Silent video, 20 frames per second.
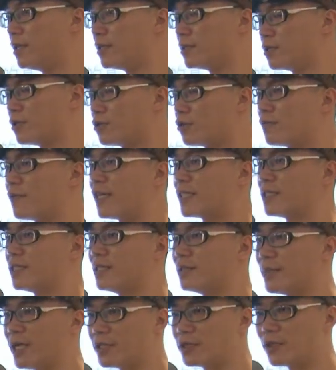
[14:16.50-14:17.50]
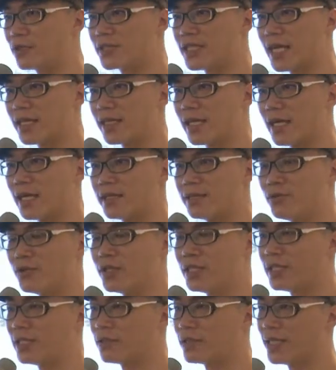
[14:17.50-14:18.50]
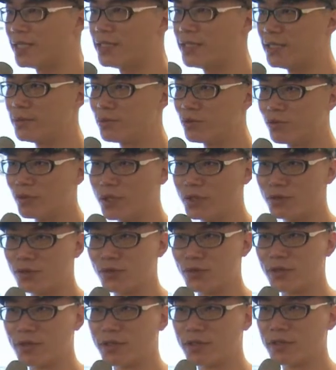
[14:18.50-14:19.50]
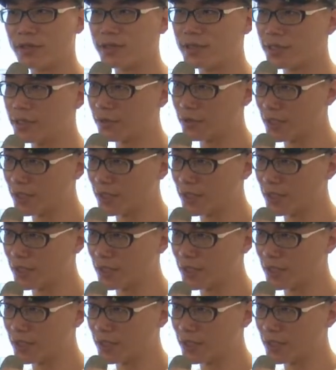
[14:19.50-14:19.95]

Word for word: 这说法其实蛮抽象的啊，因为你可以进一步问说，自由